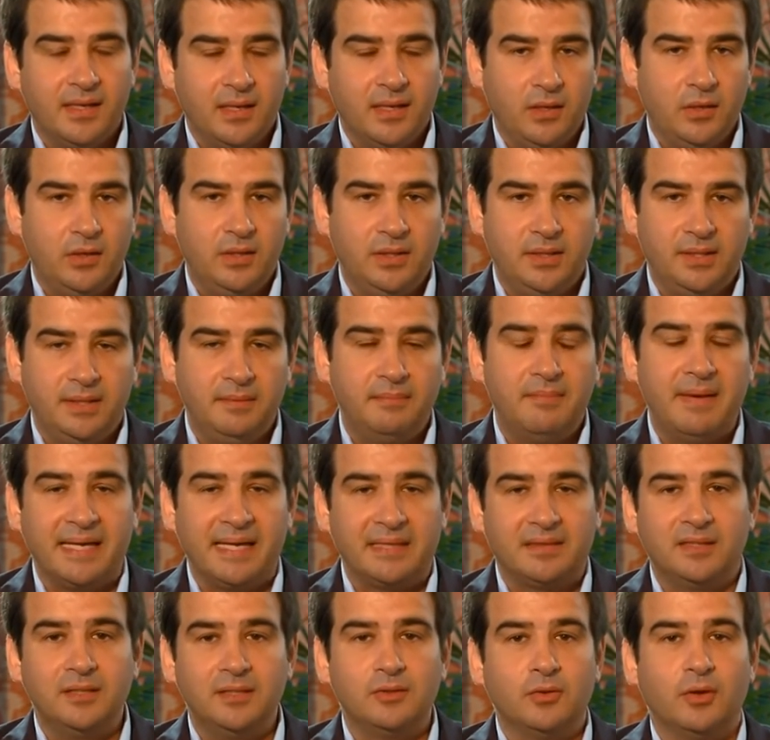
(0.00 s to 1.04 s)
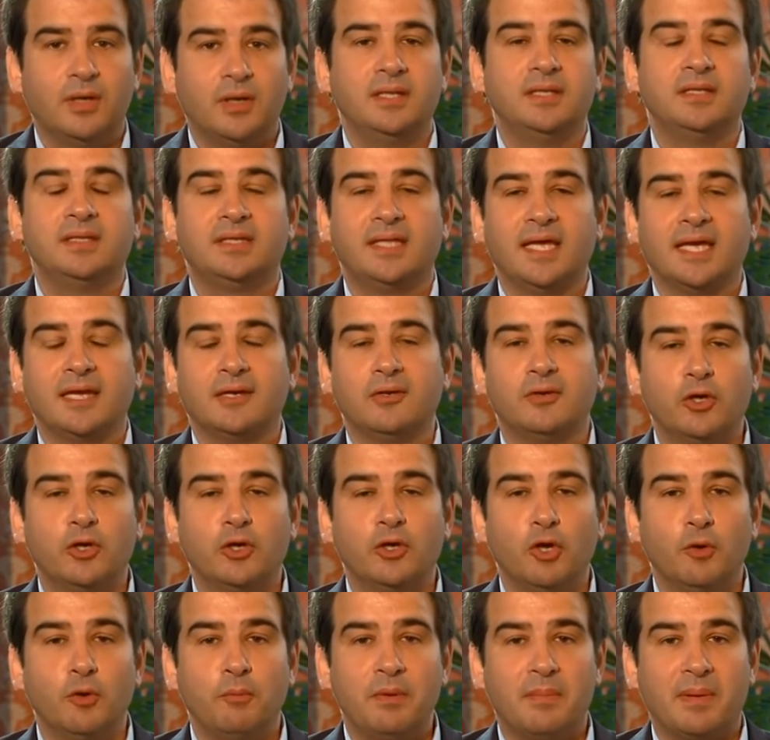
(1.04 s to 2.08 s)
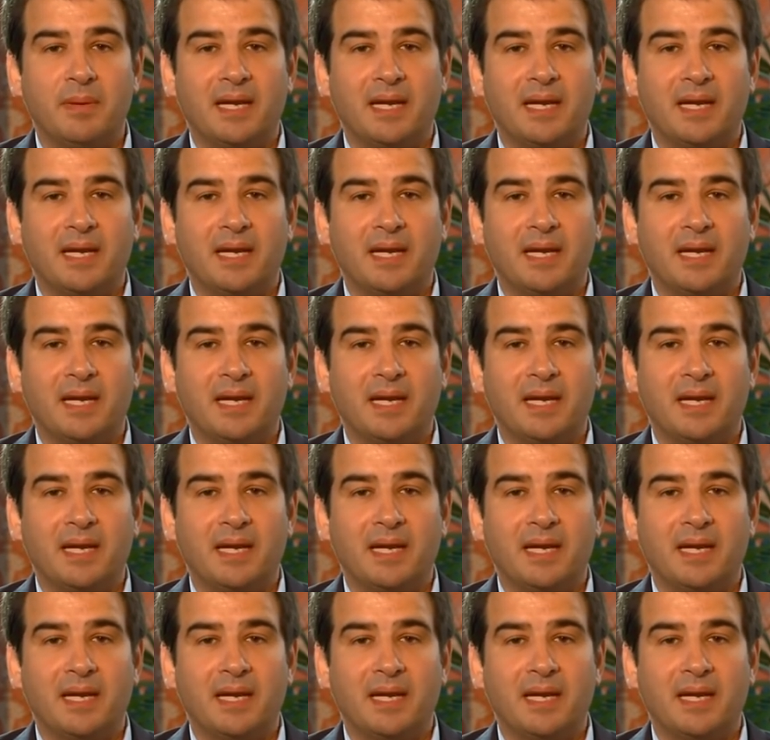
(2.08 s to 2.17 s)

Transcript: il dibattito all'interno dei gruppi